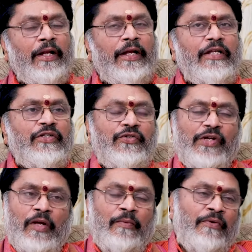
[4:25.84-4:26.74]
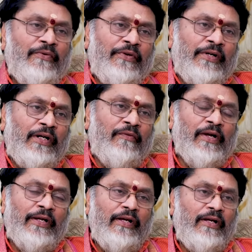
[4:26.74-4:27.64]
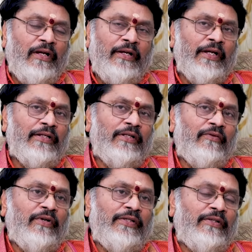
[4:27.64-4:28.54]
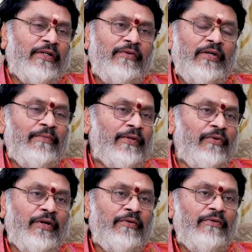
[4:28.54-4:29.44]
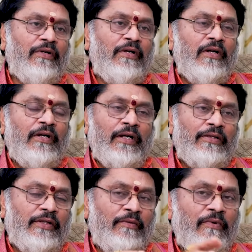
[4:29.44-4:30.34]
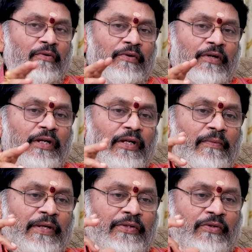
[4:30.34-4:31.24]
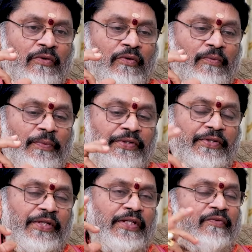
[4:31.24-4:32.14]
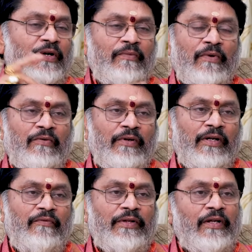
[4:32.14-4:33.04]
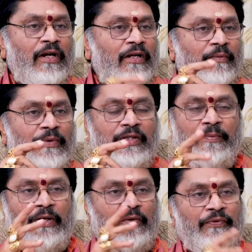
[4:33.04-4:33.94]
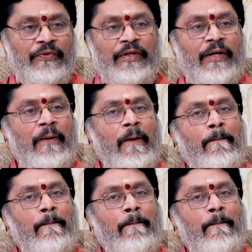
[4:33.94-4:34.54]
అగ్రికల్చర్ చాలా బాగుంటుందండి వీళ్ళకి అగ్రికల్చర్ వైజ్ ఏమి ఇబ్బంది ఉండదు కల్చర్ బాగుంటుంది ప్లస్ పెస్టిసైడ్స్ వాళ్ళకి బాగుంటుంది విత్తనాలకి మంచి పంట వస్తుంది